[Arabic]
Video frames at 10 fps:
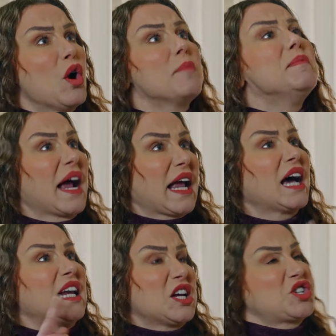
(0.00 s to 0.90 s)
وابنك
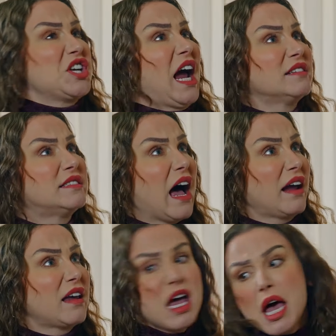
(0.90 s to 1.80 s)
اغلى شيء
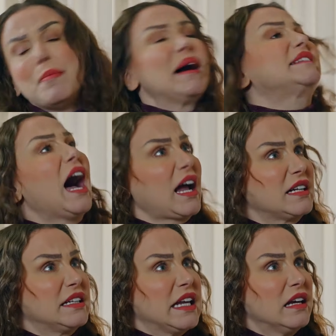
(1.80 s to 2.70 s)
عندك ابقى
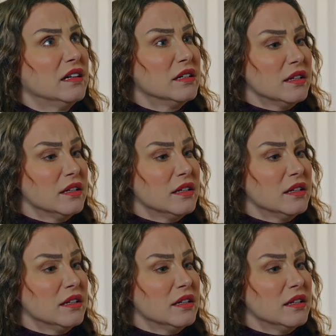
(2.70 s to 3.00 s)
تاخذني